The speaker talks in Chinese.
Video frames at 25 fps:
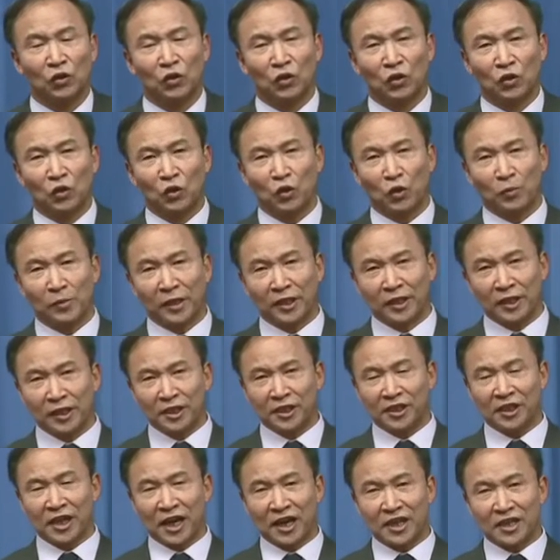我们可以
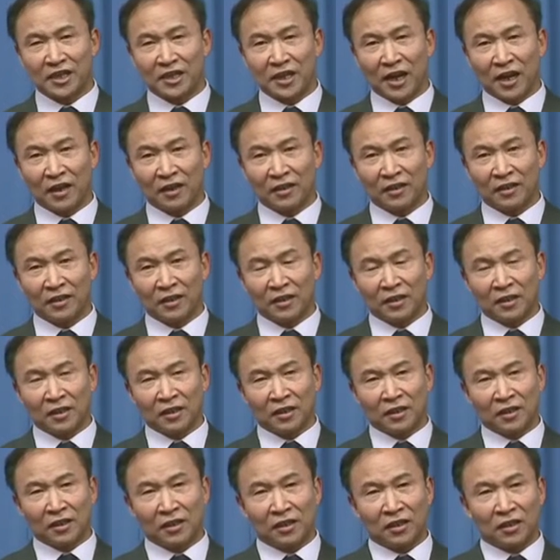想一想，
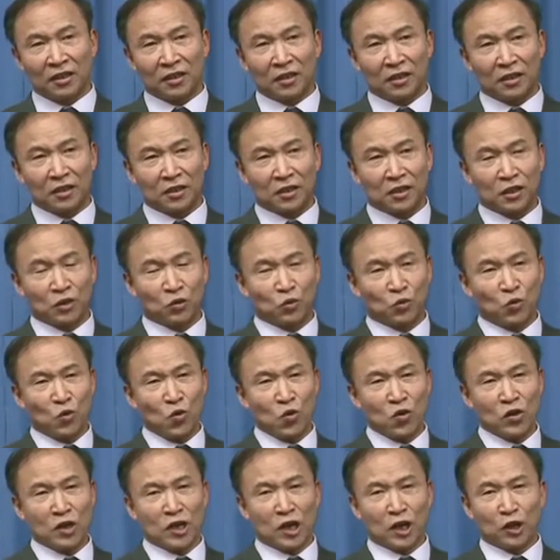是
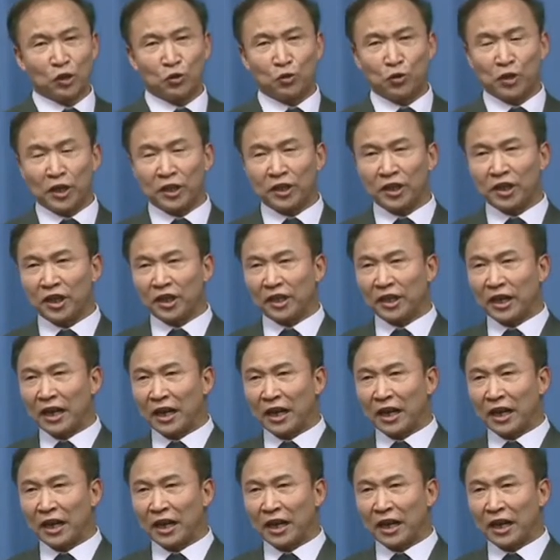功能决定